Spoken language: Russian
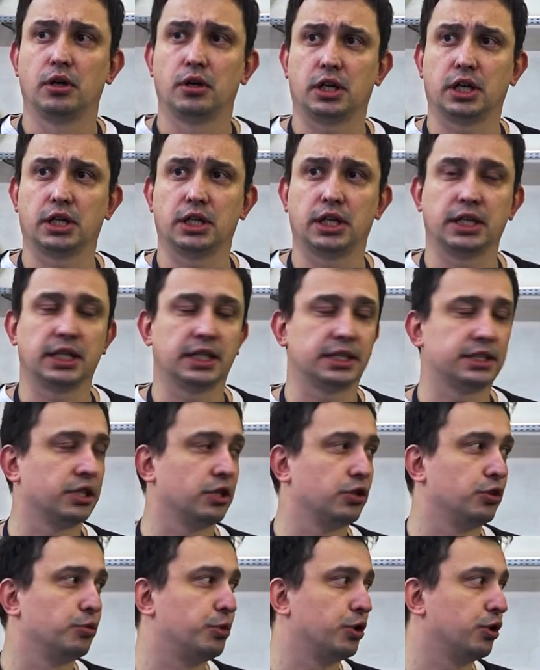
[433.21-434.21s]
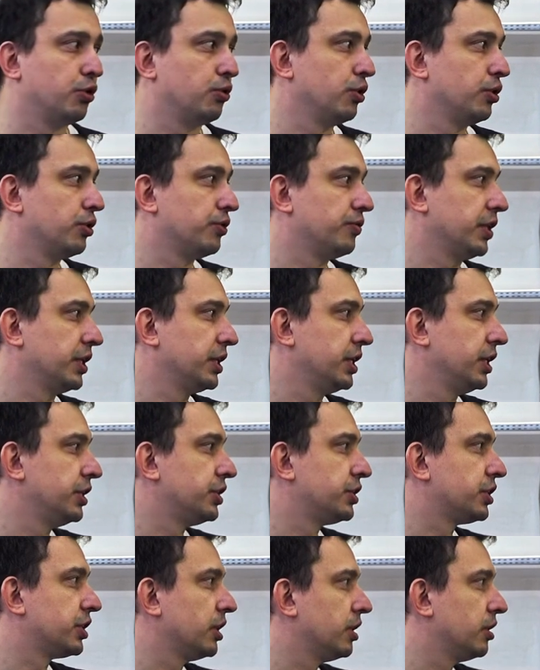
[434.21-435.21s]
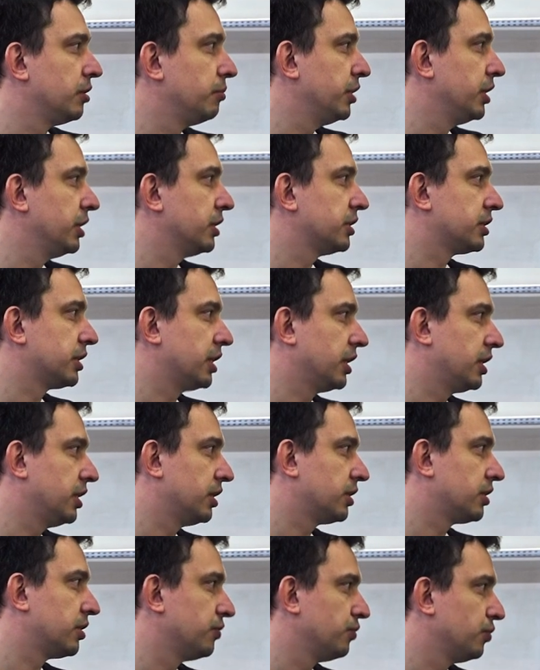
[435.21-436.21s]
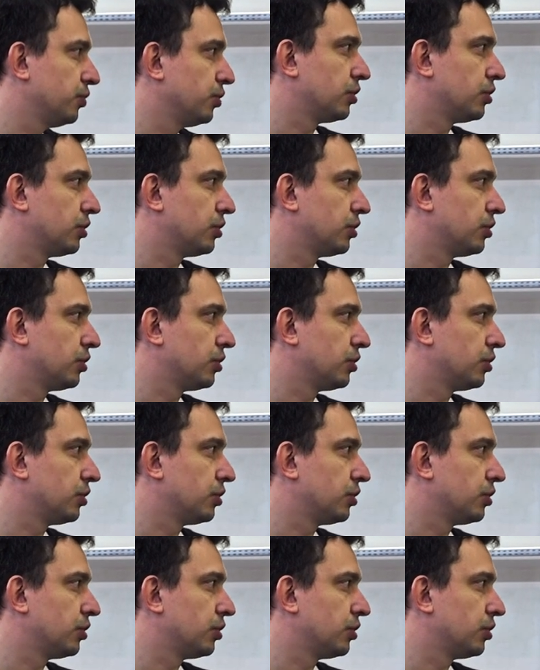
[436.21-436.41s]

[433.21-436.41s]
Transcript: когда на сцену приходит фактически без каких-то вот